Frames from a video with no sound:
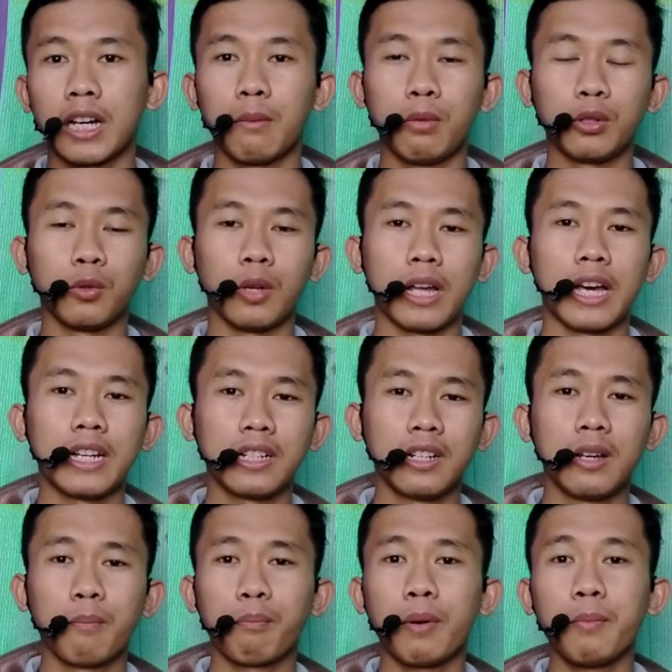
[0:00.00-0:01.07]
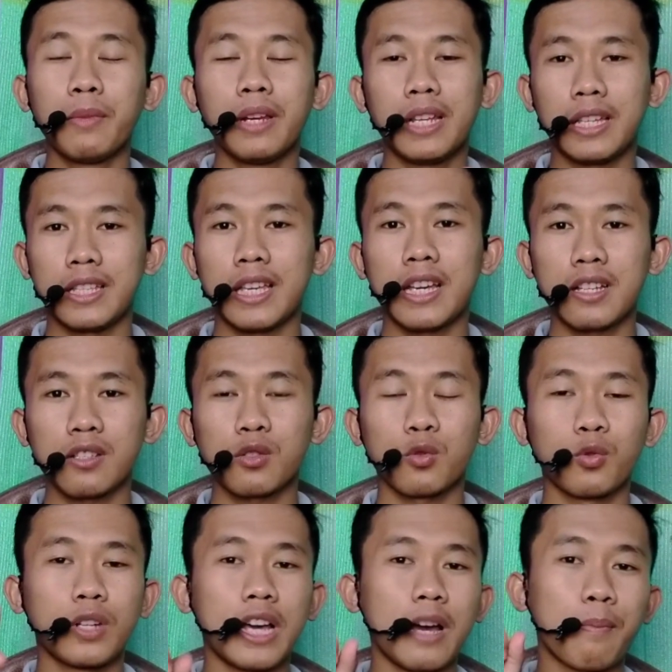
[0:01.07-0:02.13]
Kebetulan pemiliknya
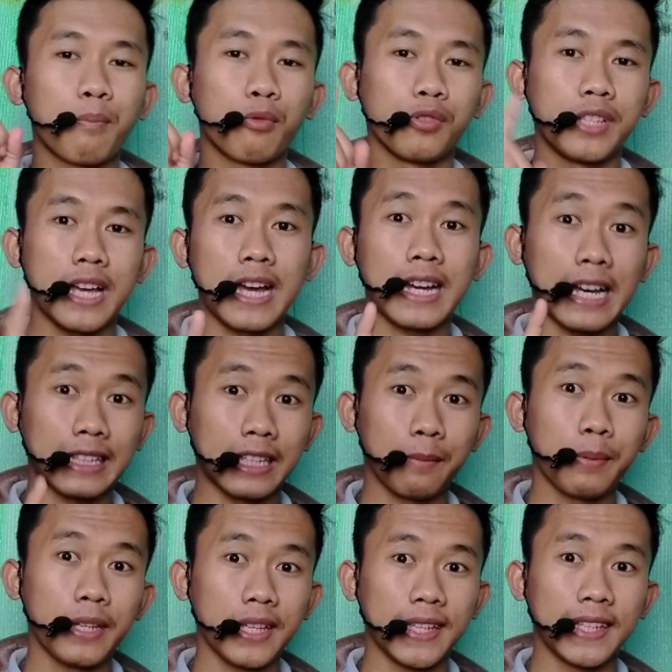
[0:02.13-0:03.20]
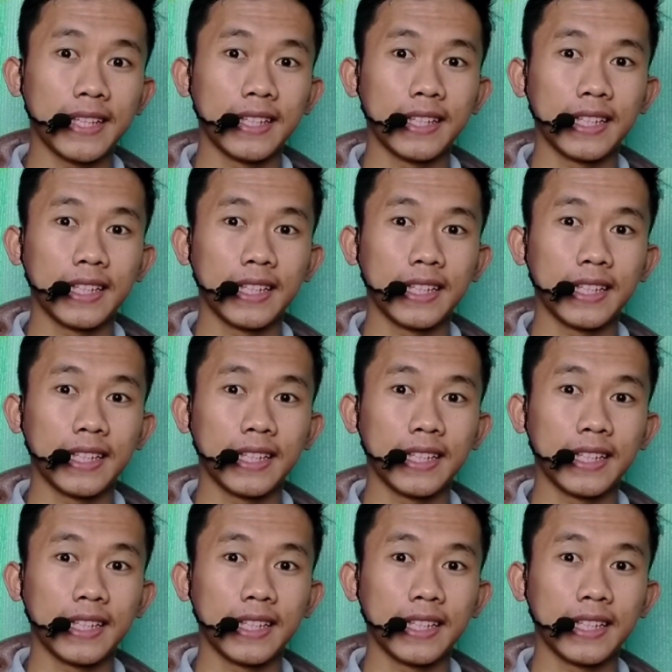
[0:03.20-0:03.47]
sudah punya KTP.